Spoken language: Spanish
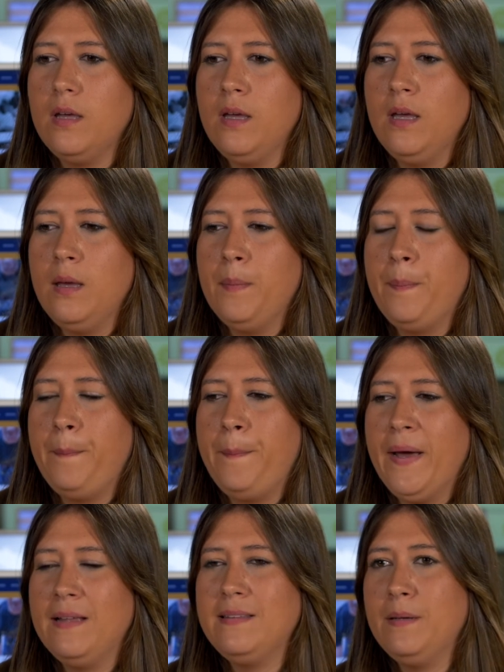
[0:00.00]
eh,
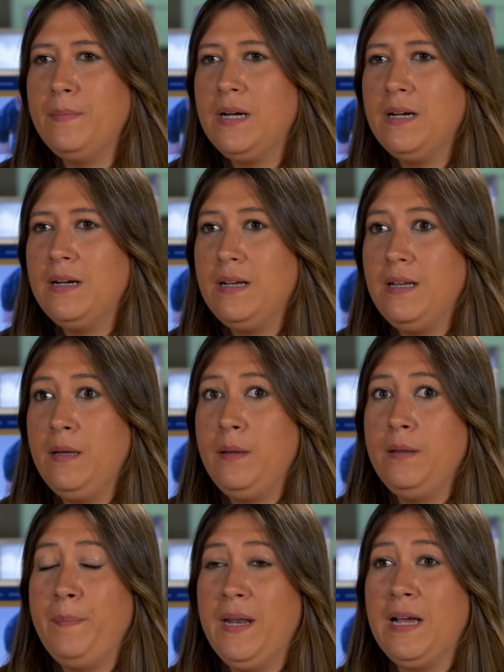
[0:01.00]
para, tema,
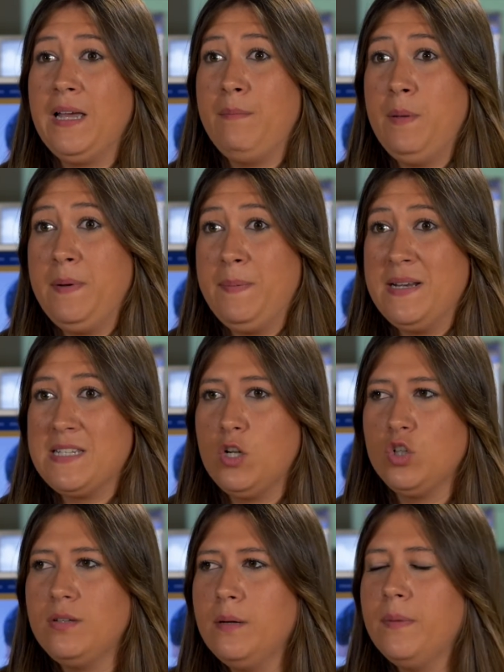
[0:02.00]
eh, para que me preparase
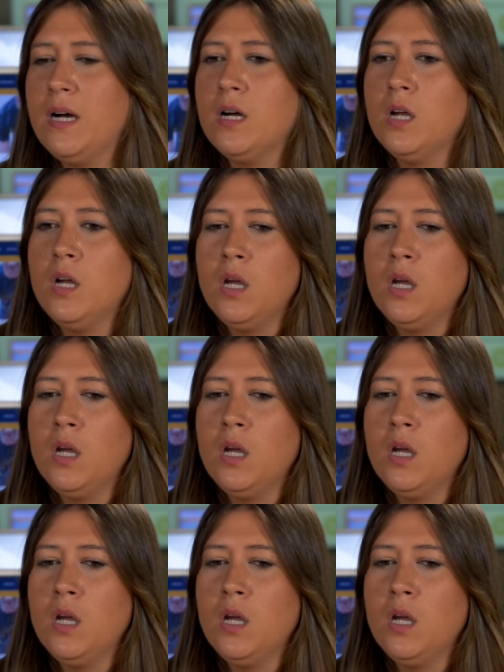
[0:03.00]
los temas,